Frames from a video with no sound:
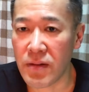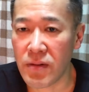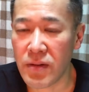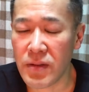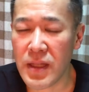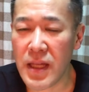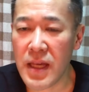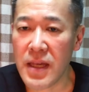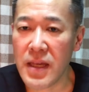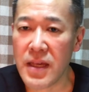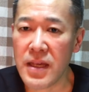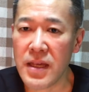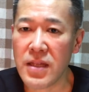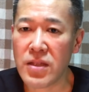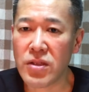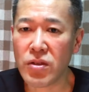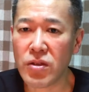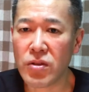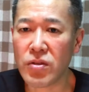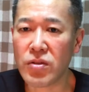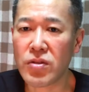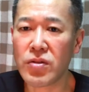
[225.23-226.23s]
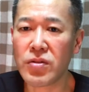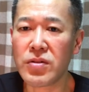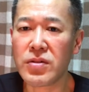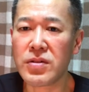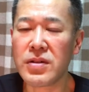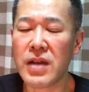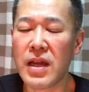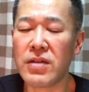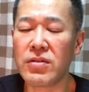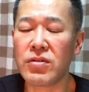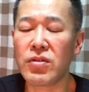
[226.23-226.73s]
ほんで、ちょっと商
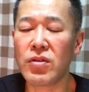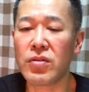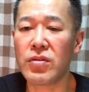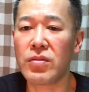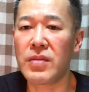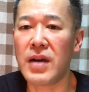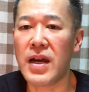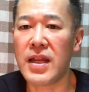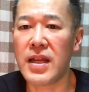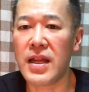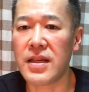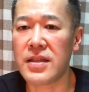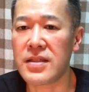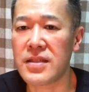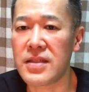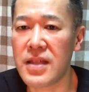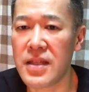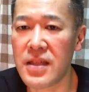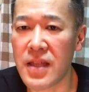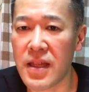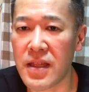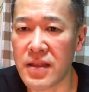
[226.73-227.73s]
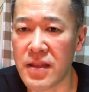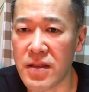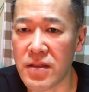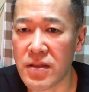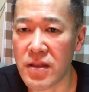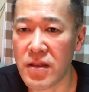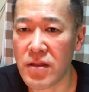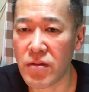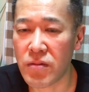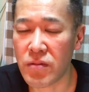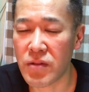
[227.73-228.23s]
工会の人とも話してたんで
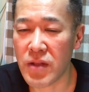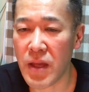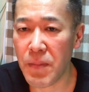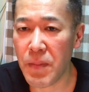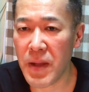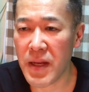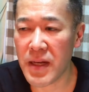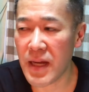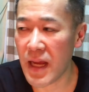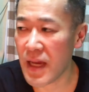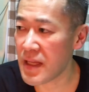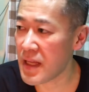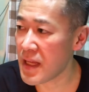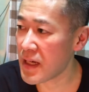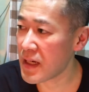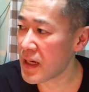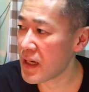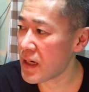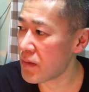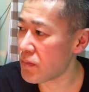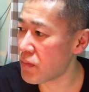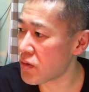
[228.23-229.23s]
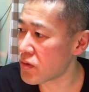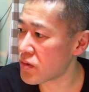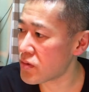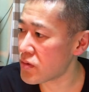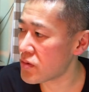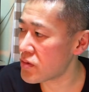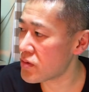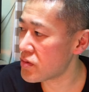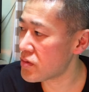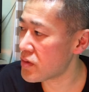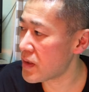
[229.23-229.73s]
すけども、やっぱり来年から
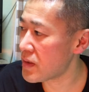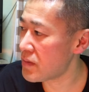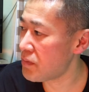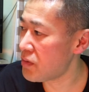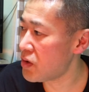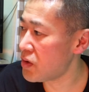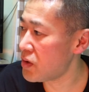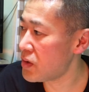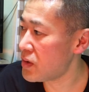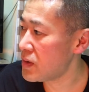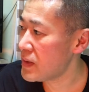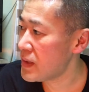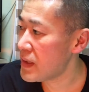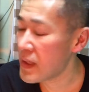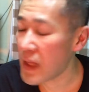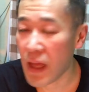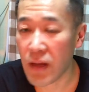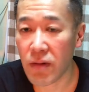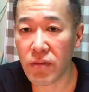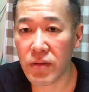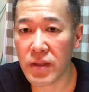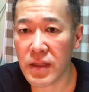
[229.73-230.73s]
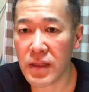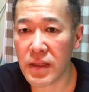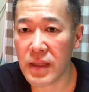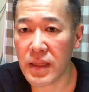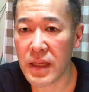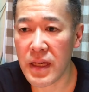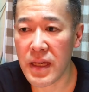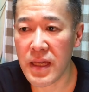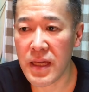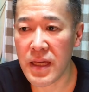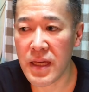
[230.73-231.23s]
僕はもう、あの、
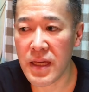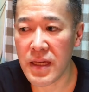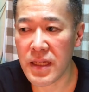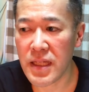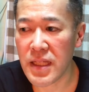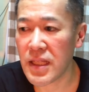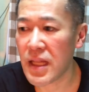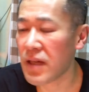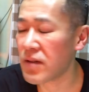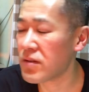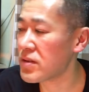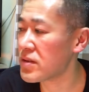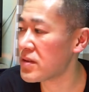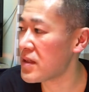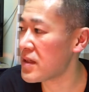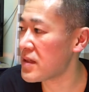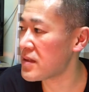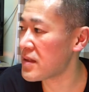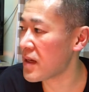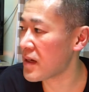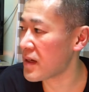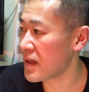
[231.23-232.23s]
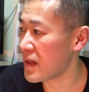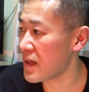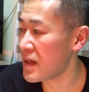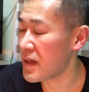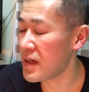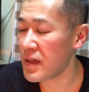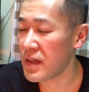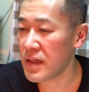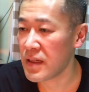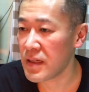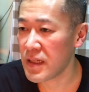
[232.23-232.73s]
え e-tax でしたっけ
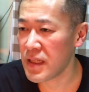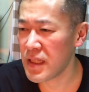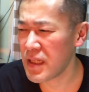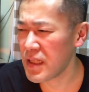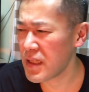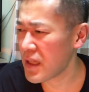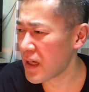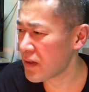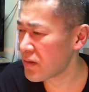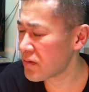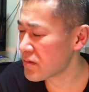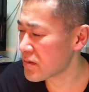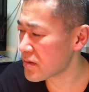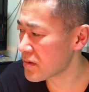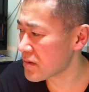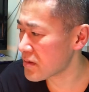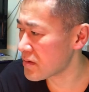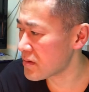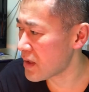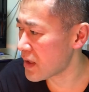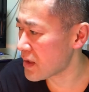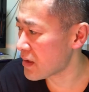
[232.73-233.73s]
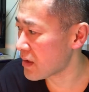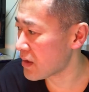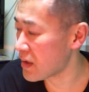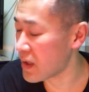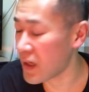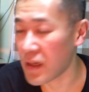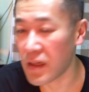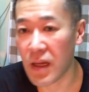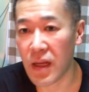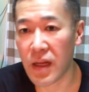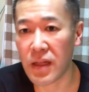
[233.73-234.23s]
e-tax やったか
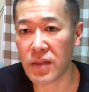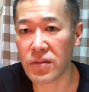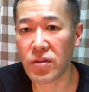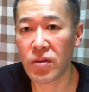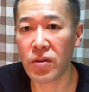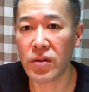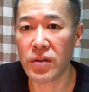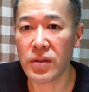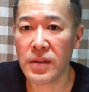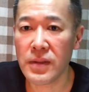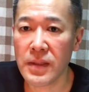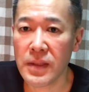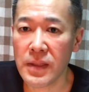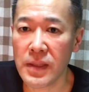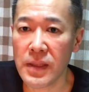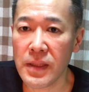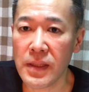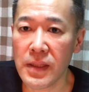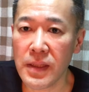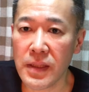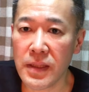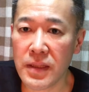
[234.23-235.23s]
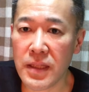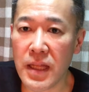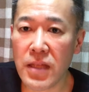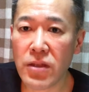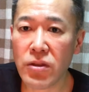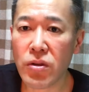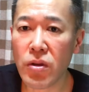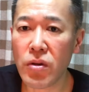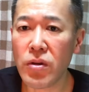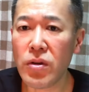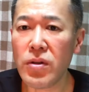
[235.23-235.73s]
ななんかその
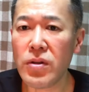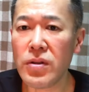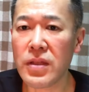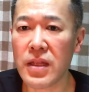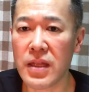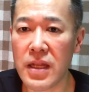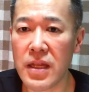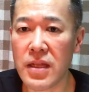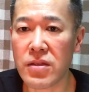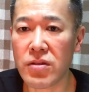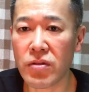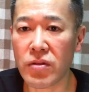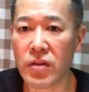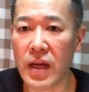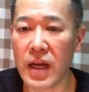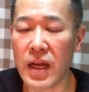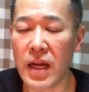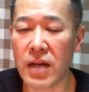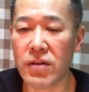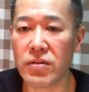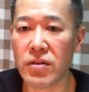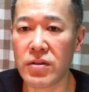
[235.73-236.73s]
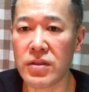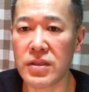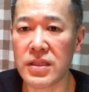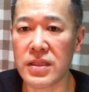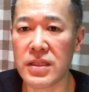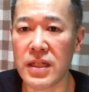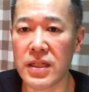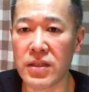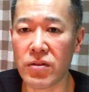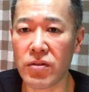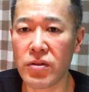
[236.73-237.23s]
ネットの方でねちょっと払うように
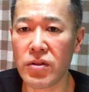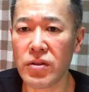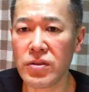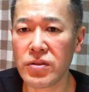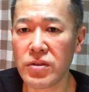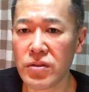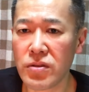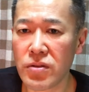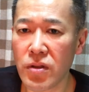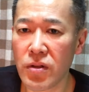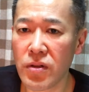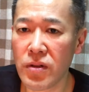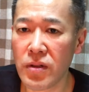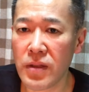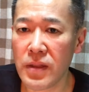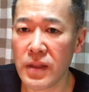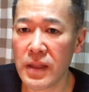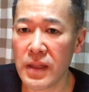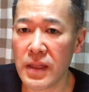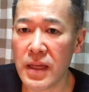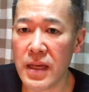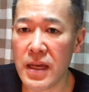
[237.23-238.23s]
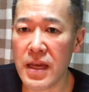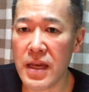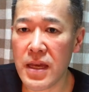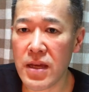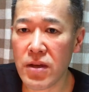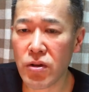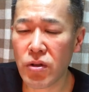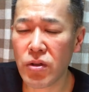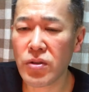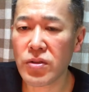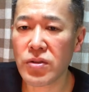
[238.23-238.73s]
しないとそうすると、
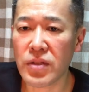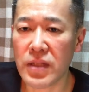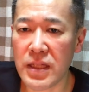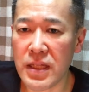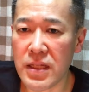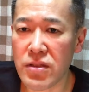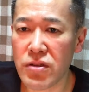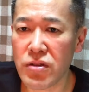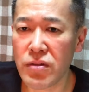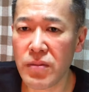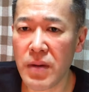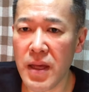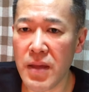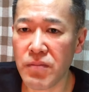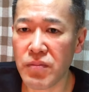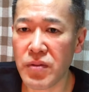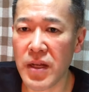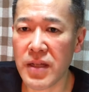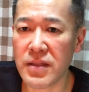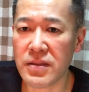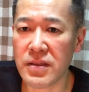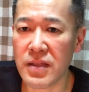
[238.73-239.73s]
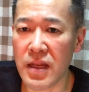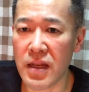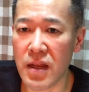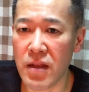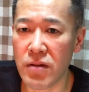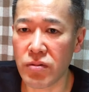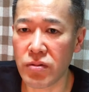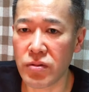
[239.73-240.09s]
えー、控除がね10万円プラスされる